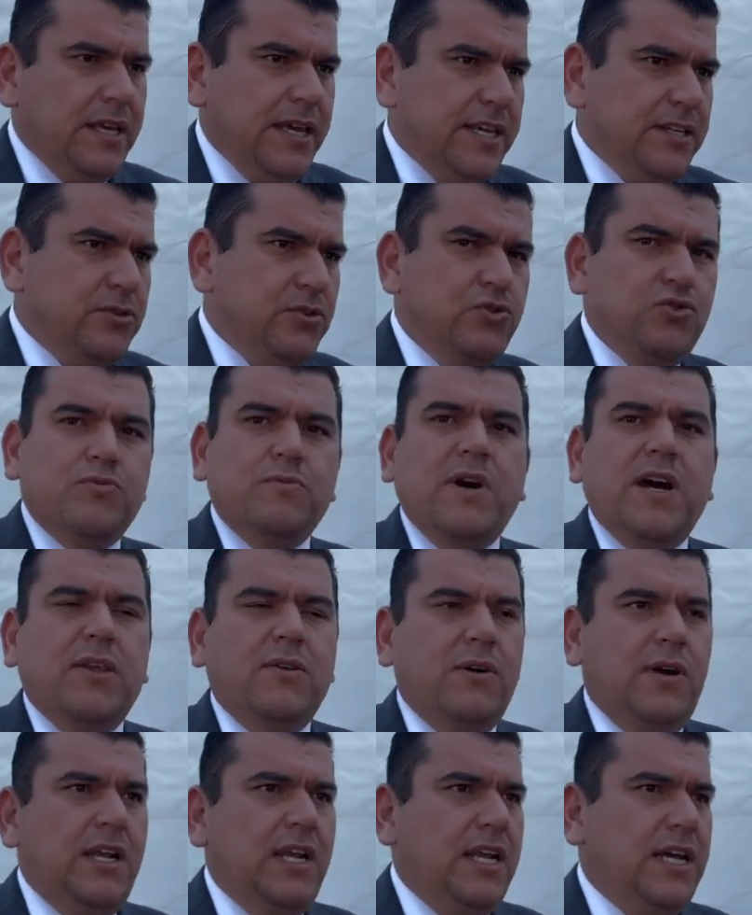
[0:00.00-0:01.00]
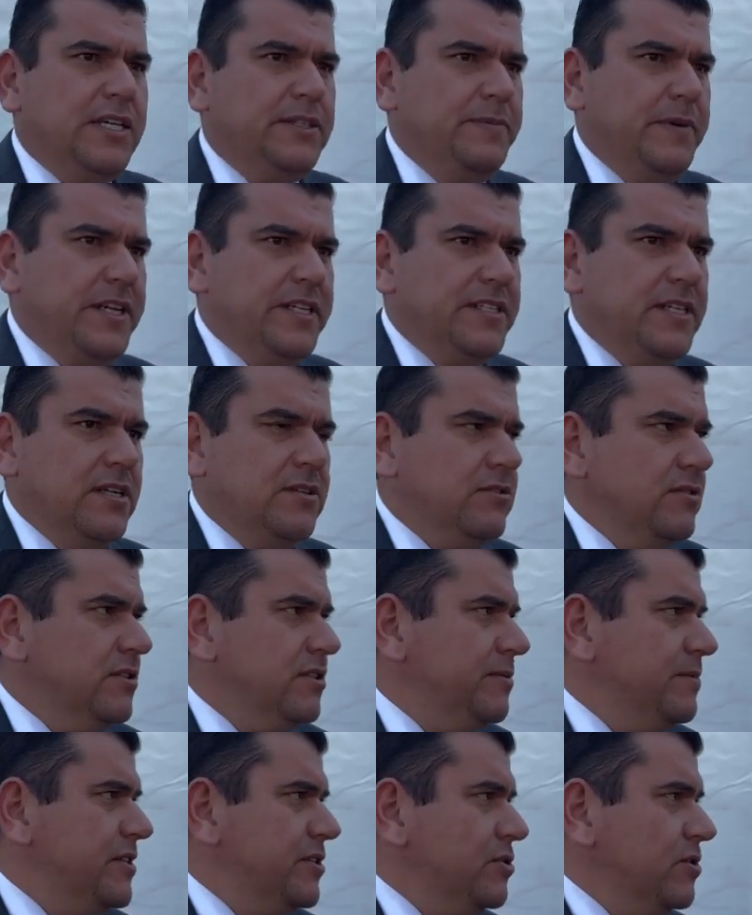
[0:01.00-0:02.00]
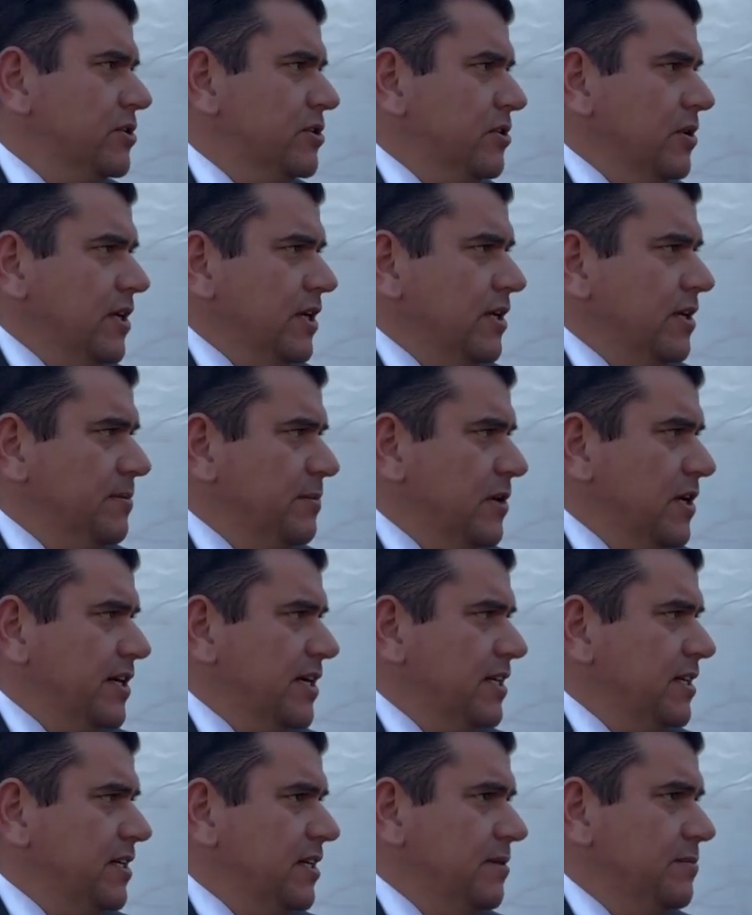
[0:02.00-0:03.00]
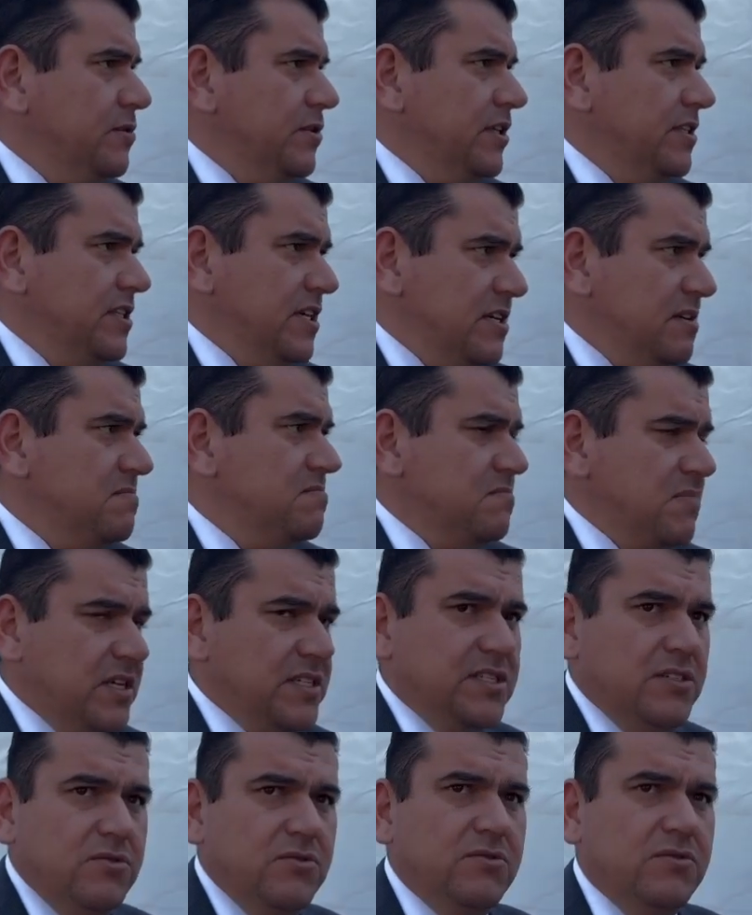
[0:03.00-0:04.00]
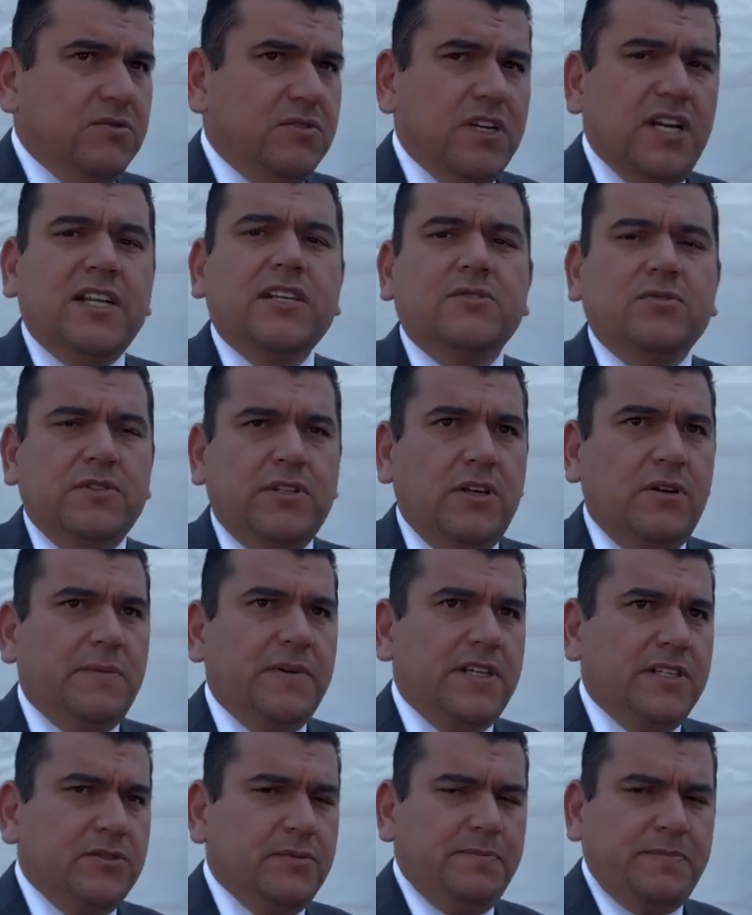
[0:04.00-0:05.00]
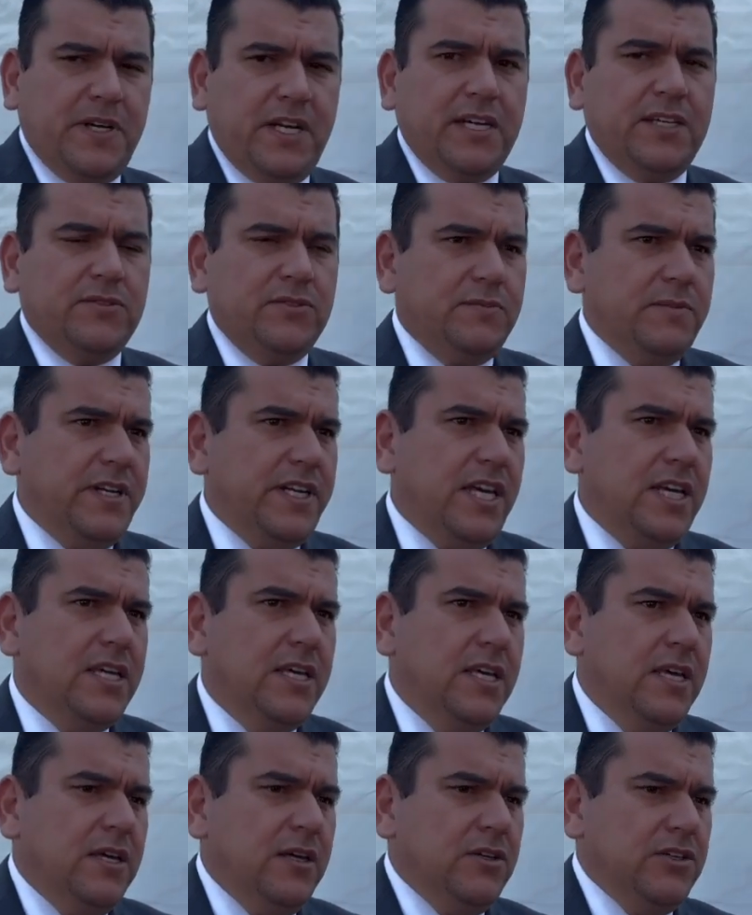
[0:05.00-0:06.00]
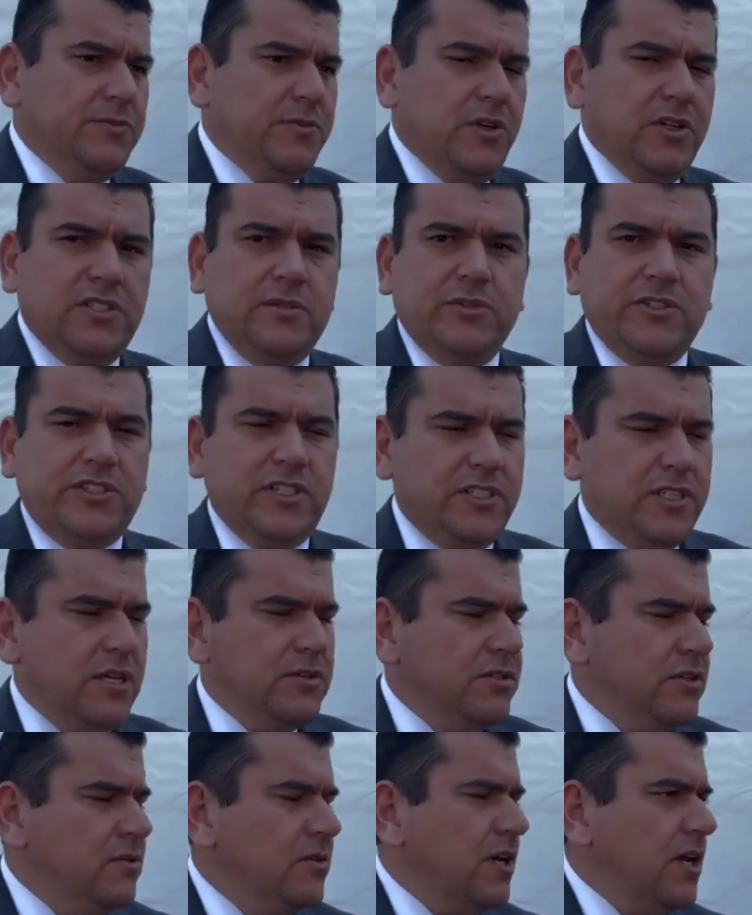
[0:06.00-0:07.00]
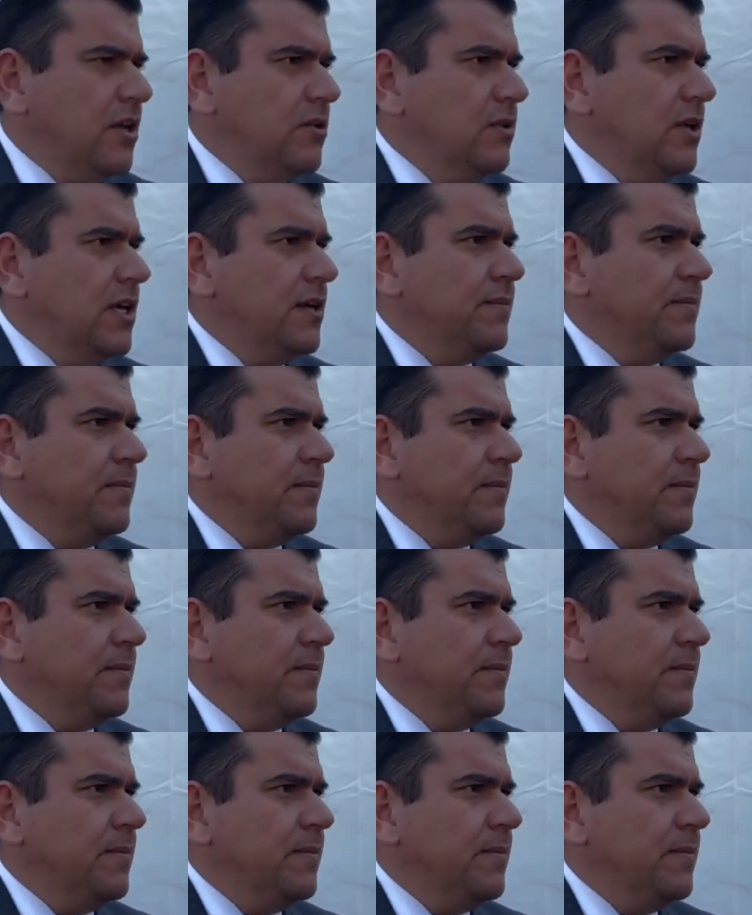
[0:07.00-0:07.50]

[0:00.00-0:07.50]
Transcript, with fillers: Eso sumado a la experiencia, al conocimiento de todo el equipo, el gran equipo que tienen, va a ser un, gran resultado para Jesús, para Jesús María los próximos tres años sin lugar a duda.